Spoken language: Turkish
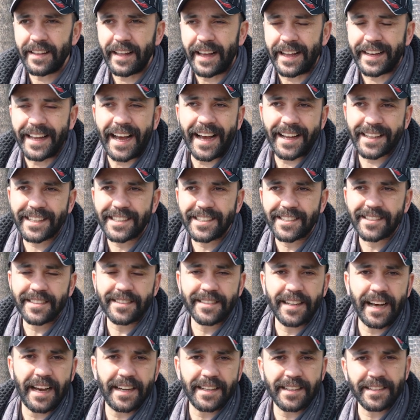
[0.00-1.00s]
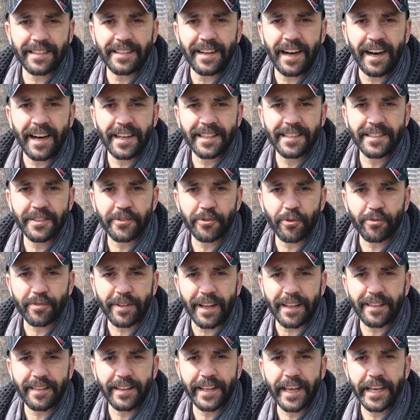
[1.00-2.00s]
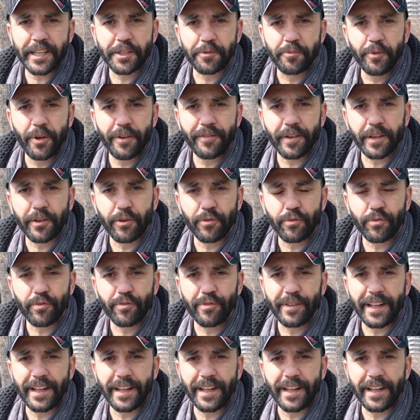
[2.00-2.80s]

yani herkesin her anı çok tatlı geçmiyor ve kötü